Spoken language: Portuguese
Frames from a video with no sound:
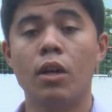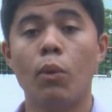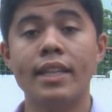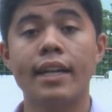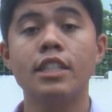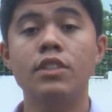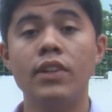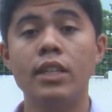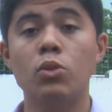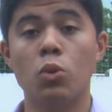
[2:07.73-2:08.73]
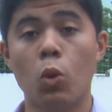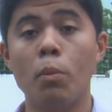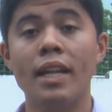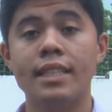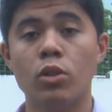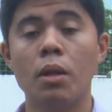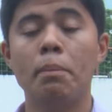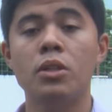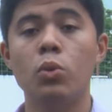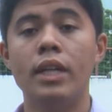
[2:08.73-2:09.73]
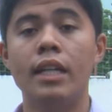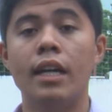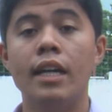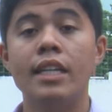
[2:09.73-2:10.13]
O atacante Vanilson, com uma lesão na panturrilha,